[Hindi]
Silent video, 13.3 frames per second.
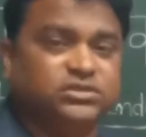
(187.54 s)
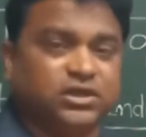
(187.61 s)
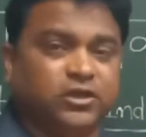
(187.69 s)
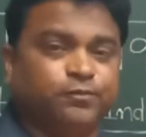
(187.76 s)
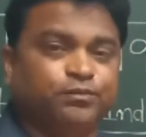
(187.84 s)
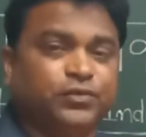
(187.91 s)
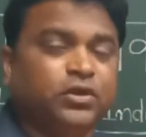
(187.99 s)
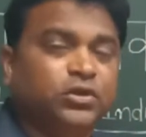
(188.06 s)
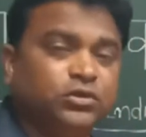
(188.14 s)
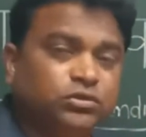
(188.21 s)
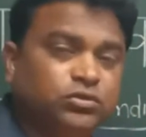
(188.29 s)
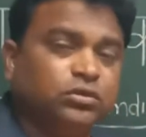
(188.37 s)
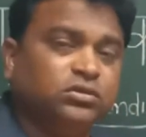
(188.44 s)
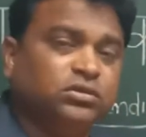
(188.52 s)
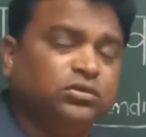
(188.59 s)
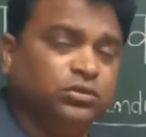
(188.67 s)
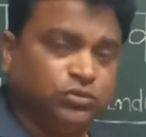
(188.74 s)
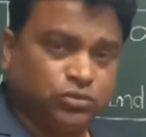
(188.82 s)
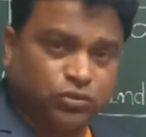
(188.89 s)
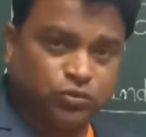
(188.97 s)
है जो
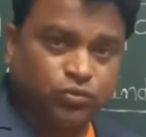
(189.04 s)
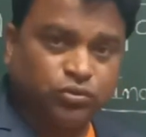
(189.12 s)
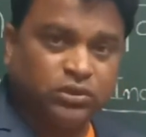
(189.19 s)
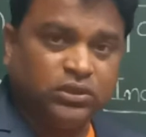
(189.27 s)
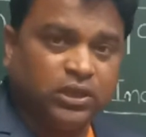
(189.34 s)
जो दूरी